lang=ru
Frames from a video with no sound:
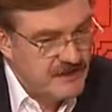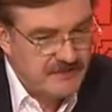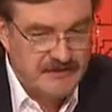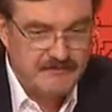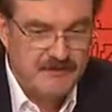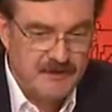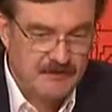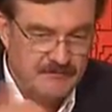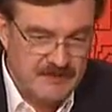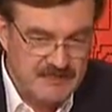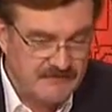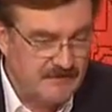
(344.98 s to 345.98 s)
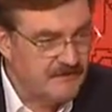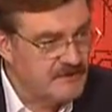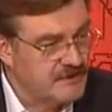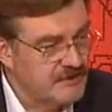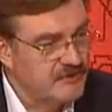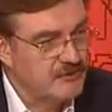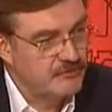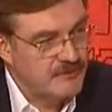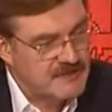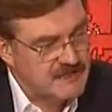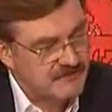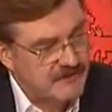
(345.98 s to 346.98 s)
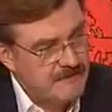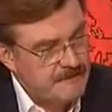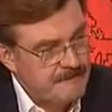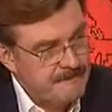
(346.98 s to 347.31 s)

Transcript: там Москва-Вашингтон, Москва,